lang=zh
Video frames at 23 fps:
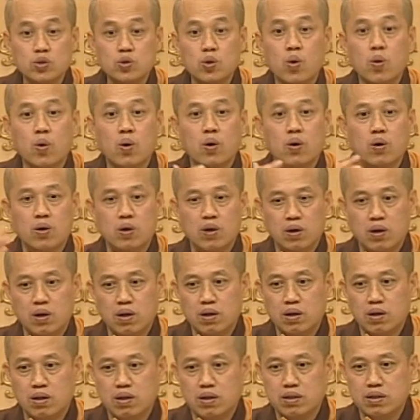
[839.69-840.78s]
就
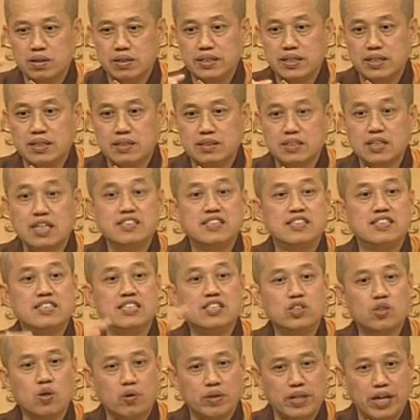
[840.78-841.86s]
这个戏
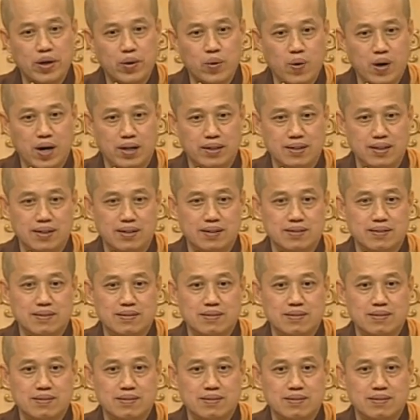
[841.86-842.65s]
就演完了。